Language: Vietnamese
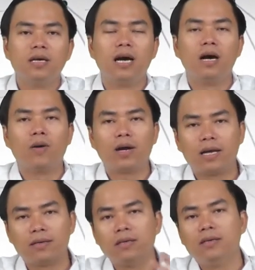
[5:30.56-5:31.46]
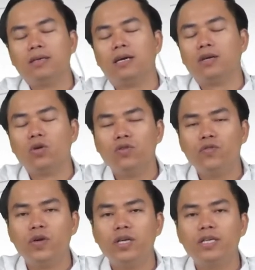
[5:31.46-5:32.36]
à, hoặc là à, đối
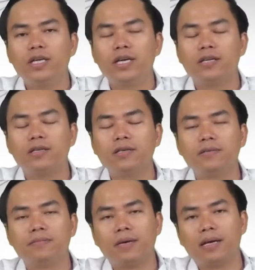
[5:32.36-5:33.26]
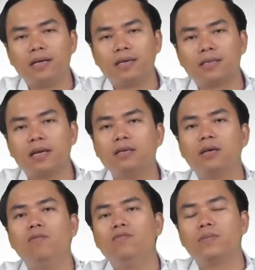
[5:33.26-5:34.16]
với những cái hình thức mà tấn
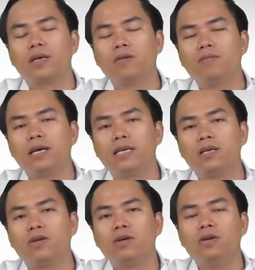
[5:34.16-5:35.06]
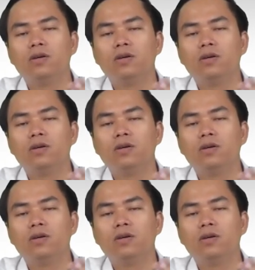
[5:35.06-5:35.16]
công về mặt công nghệ thì nó